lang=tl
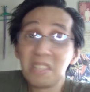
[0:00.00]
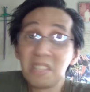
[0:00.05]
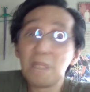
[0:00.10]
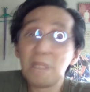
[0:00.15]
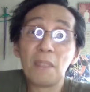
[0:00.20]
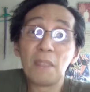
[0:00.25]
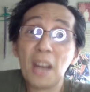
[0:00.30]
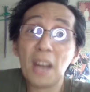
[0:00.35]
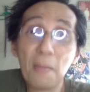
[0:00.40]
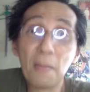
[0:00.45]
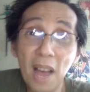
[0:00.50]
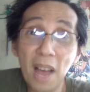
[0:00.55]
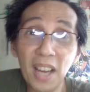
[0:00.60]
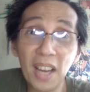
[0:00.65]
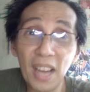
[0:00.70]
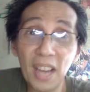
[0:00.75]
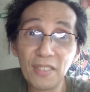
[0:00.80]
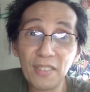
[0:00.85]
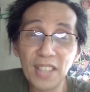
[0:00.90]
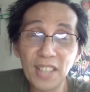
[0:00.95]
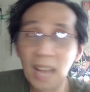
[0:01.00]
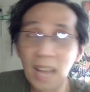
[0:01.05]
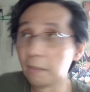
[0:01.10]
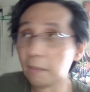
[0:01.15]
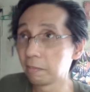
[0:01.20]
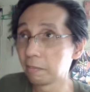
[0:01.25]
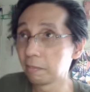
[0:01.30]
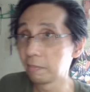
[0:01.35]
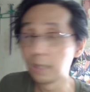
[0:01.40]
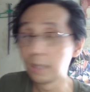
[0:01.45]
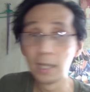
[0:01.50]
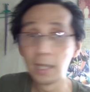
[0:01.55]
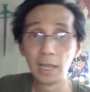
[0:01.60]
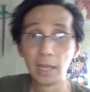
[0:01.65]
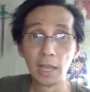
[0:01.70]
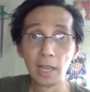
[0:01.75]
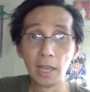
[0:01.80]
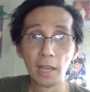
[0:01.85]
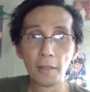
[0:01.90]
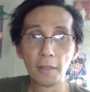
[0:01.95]
Simple lang mga ka stand.
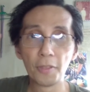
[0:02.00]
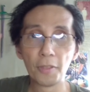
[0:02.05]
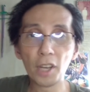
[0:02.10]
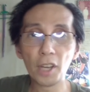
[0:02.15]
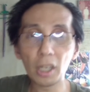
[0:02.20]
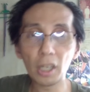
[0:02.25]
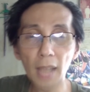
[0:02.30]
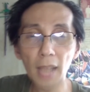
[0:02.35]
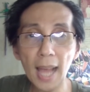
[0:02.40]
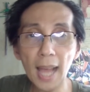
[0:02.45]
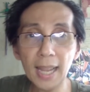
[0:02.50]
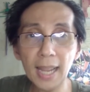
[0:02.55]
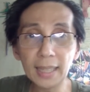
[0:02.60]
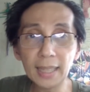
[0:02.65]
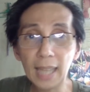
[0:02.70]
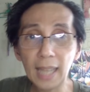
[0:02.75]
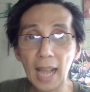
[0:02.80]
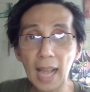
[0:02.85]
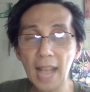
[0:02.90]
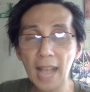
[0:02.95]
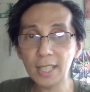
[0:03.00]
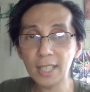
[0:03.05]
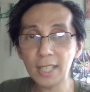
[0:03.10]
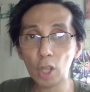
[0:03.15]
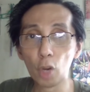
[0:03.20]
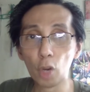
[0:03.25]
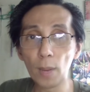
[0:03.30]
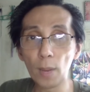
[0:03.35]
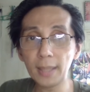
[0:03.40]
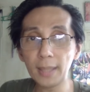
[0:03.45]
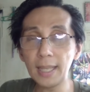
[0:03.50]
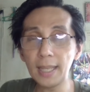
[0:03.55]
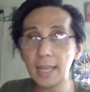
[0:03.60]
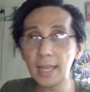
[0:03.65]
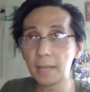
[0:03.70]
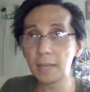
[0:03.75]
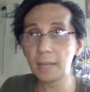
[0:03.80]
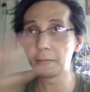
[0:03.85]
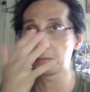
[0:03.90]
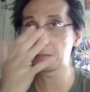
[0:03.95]
The client has
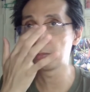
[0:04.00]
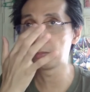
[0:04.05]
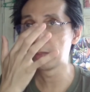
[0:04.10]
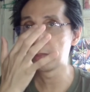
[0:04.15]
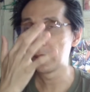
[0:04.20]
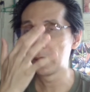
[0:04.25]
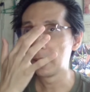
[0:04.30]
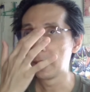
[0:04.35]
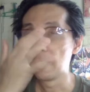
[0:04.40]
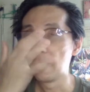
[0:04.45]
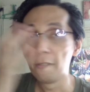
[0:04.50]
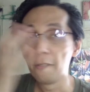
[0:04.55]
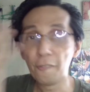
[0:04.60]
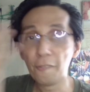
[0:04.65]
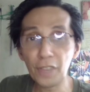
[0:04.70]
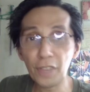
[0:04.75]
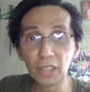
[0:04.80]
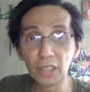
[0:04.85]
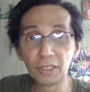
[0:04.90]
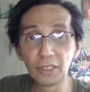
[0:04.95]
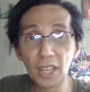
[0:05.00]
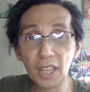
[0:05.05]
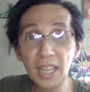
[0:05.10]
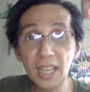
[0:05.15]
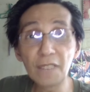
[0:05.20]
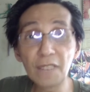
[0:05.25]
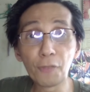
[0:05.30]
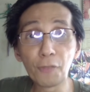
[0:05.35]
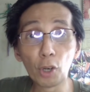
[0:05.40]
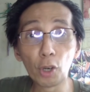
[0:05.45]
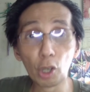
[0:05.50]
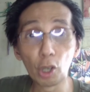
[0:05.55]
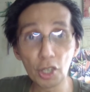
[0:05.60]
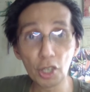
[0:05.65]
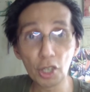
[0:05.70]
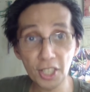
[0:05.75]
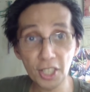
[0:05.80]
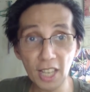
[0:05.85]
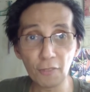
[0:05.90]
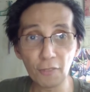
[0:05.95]
already filled the need for
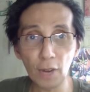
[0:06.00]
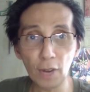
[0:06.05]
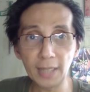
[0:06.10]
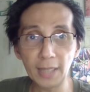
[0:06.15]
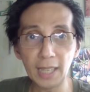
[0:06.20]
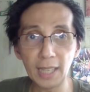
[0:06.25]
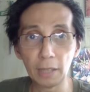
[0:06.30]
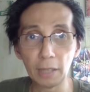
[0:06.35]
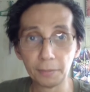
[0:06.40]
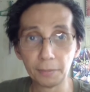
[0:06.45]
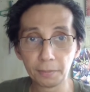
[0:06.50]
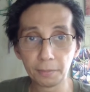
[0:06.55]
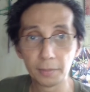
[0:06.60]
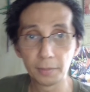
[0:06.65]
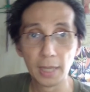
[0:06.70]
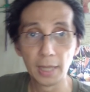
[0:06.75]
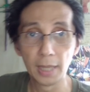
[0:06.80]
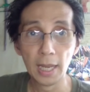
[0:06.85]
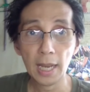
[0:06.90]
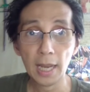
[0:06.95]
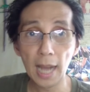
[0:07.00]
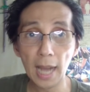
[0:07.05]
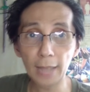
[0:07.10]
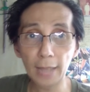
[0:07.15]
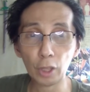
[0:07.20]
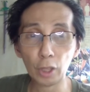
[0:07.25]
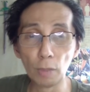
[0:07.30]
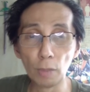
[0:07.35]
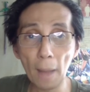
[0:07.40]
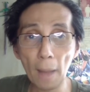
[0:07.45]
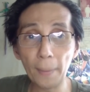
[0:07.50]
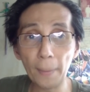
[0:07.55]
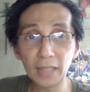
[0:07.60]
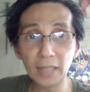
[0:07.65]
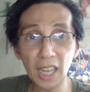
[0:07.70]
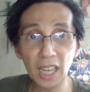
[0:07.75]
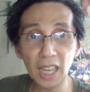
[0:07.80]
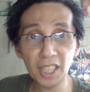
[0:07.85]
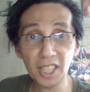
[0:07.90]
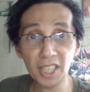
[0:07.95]
herself right here. At
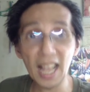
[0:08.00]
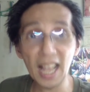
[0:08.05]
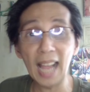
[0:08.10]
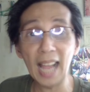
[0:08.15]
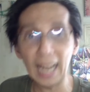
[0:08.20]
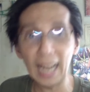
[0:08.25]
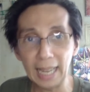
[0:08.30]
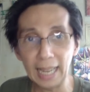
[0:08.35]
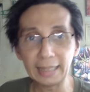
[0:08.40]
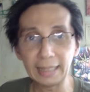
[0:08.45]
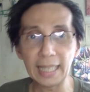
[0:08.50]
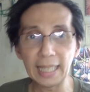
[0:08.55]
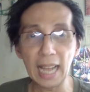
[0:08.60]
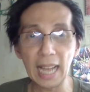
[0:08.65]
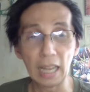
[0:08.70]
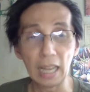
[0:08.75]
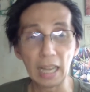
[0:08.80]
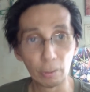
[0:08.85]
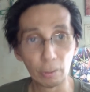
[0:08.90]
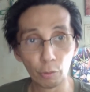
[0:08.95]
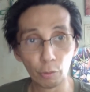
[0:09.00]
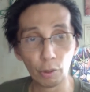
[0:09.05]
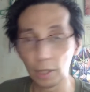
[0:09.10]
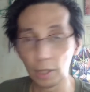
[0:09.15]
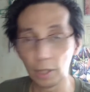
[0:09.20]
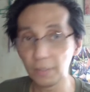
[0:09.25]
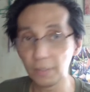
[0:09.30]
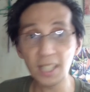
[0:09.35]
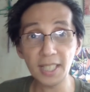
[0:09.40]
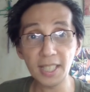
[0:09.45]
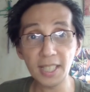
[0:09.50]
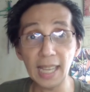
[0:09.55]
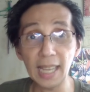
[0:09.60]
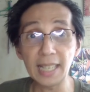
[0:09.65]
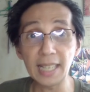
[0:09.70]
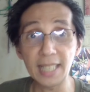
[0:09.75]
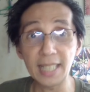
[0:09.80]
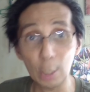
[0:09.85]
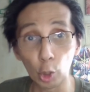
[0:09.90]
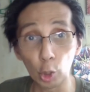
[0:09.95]
lumapit na lang siya sa ahente niya. In this
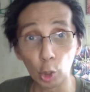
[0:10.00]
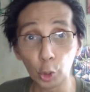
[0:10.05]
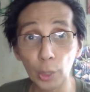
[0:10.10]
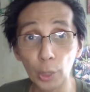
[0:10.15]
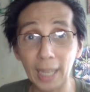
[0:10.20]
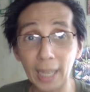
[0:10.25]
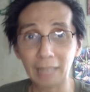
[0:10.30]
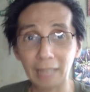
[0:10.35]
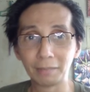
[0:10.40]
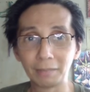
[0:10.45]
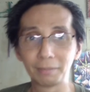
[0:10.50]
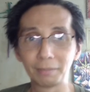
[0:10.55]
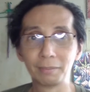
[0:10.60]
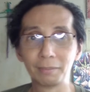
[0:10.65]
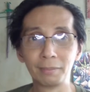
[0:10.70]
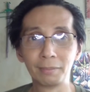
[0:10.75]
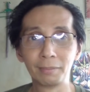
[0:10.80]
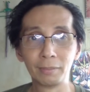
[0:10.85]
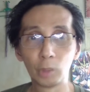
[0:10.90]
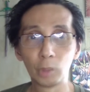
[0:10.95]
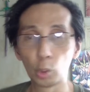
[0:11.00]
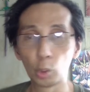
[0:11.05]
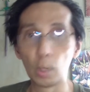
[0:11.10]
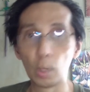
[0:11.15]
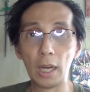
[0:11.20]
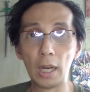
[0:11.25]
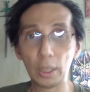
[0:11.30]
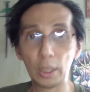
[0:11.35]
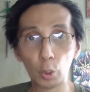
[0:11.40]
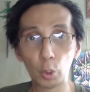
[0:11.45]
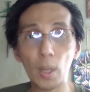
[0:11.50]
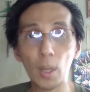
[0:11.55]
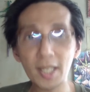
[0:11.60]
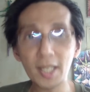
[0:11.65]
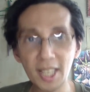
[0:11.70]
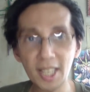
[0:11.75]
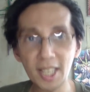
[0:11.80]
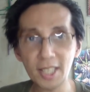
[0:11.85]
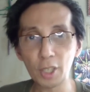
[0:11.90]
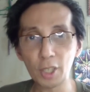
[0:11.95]
case, si Kotone. To, uh, to
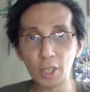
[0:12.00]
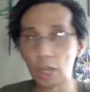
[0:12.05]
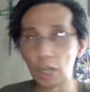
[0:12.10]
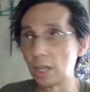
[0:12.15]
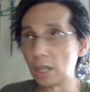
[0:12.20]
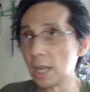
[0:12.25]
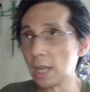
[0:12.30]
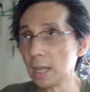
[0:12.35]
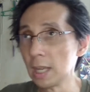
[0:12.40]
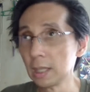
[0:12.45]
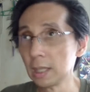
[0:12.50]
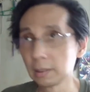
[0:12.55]
assist her